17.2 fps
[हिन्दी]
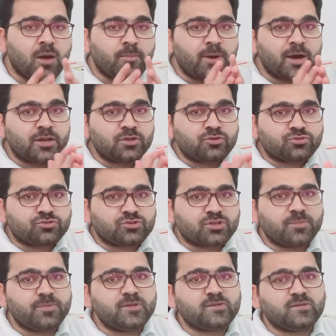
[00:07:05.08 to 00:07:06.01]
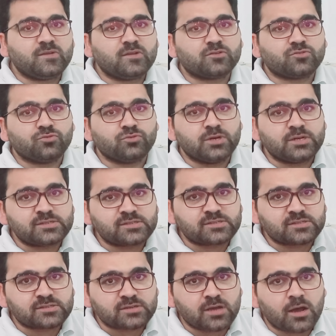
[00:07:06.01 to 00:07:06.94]
हमारे जो सभी सी स्टूडेंट
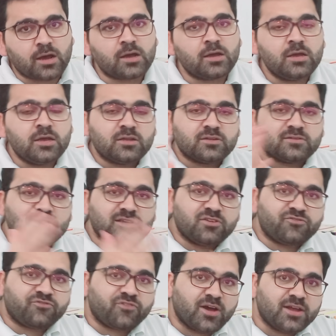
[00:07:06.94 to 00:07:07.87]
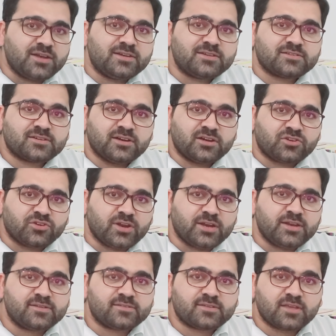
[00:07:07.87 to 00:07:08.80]
स्टूडेंट्स का सी ए फाइनलिस्ट के
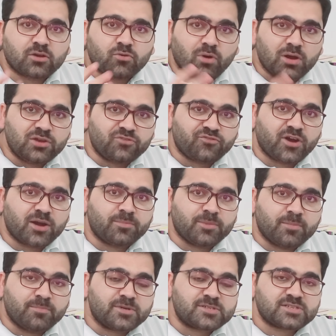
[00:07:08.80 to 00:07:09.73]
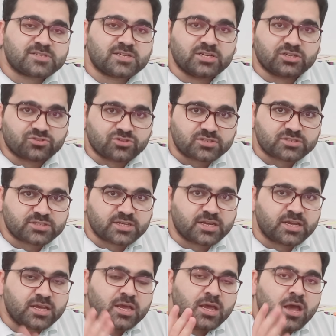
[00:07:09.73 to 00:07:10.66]
ट्रेनिज के क्वालिफाइड मेंबर्स के इंटरेस्ट
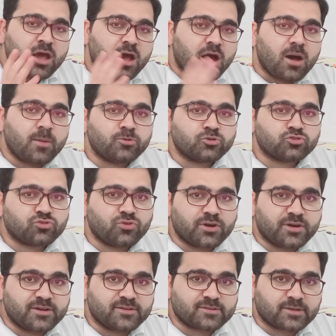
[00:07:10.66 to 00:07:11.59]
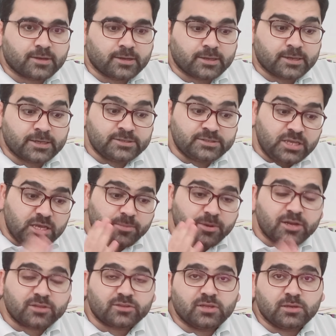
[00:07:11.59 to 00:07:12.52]
हैं आप उसको एड्रेस करेंगे ये
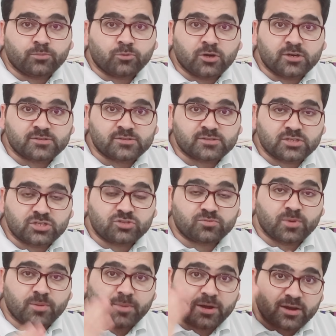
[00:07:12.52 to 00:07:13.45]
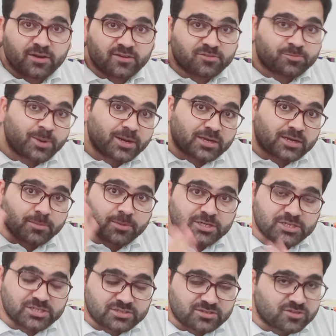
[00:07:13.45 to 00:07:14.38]
हमारे तीन पॉइंट्स थे जिसमें हमारे रिस्पेक्टेबल
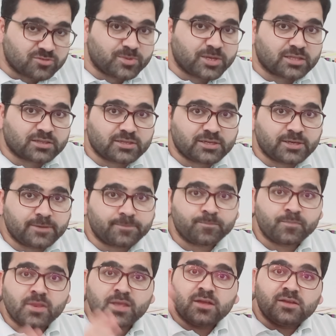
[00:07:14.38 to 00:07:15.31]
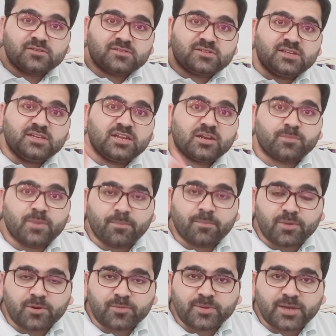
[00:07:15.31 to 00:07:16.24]
टीचर्स भी आते हैं सीनियर
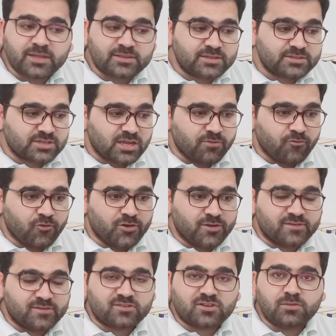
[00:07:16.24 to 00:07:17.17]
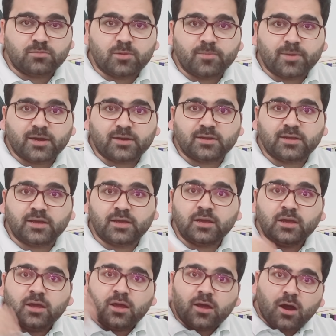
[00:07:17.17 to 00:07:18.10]
मेंबर भी आते हैं चाहे वो इंडस्ट्री में बैठे हैं
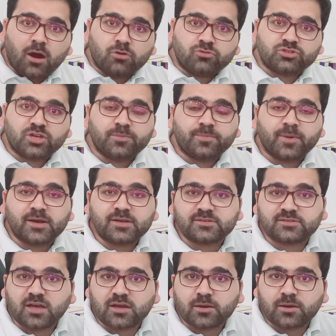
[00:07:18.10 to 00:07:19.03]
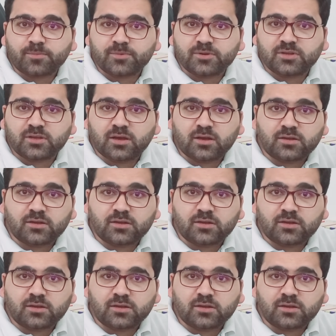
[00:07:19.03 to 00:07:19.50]
आउटसाइड पाकिस्तान अपनी